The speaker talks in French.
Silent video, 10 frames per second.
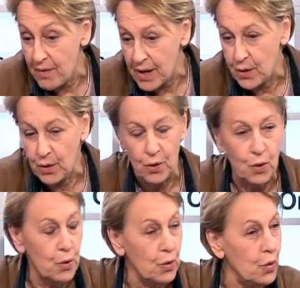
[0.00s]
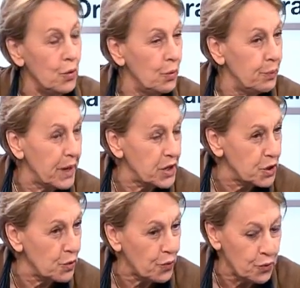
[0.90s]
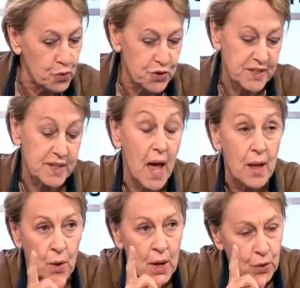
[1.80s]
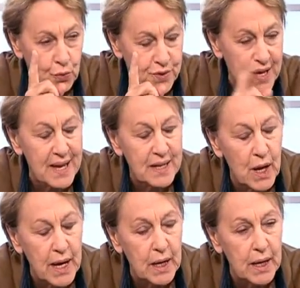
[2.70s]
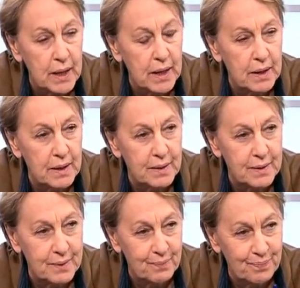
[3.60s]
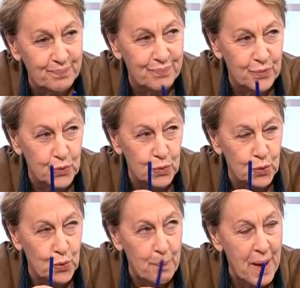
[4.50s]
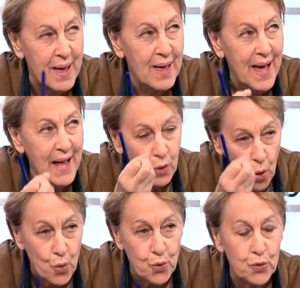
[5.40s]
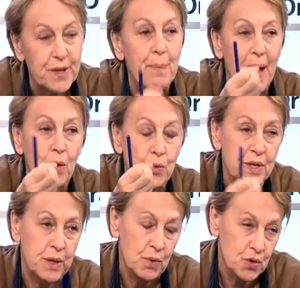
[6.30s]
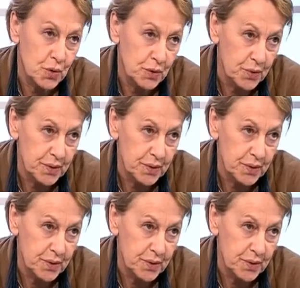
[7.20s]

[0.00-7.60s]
mhm. avec le, PRG, le Front de gauche, etc. tout ça est ne doit pas être occultée par uniquement le choix du